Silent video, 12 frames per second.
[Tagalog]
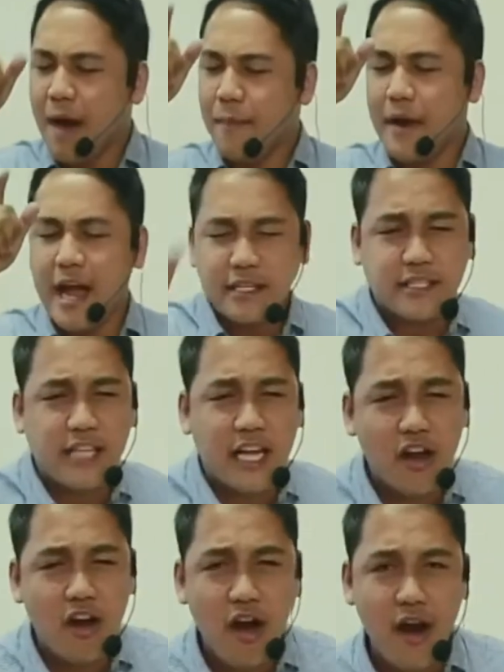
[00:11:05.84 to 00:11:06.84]
Praise the
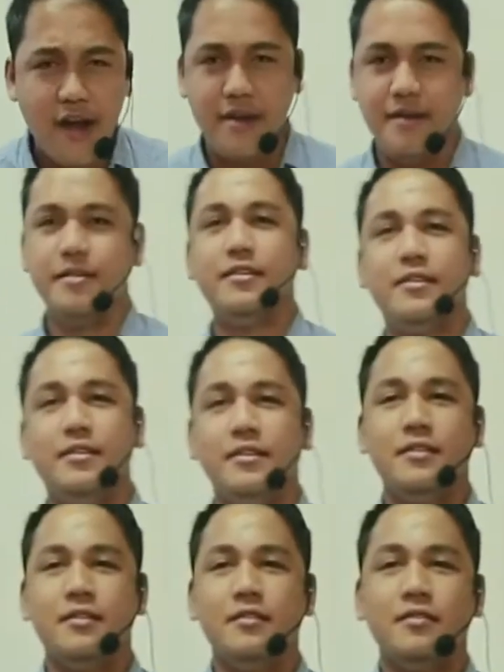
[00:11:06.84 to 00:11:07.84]
Lord!
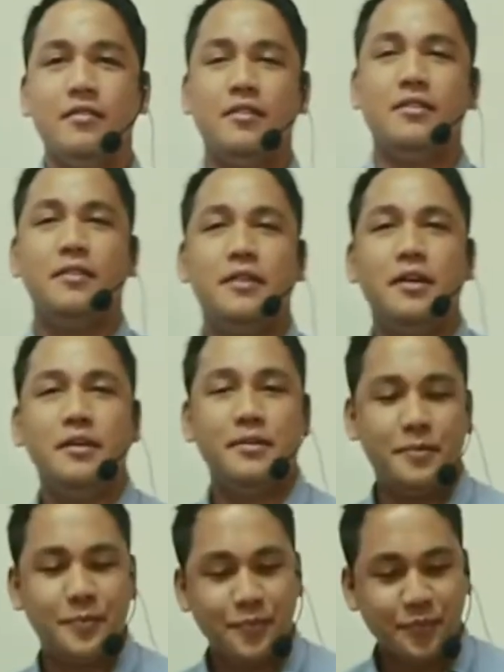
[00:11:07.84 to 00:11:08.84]
Hallelujah! Praise the
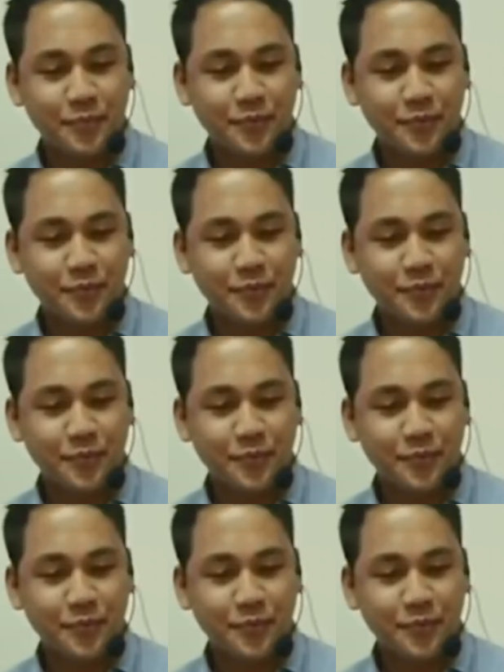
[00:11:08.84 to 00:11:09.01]
Lord!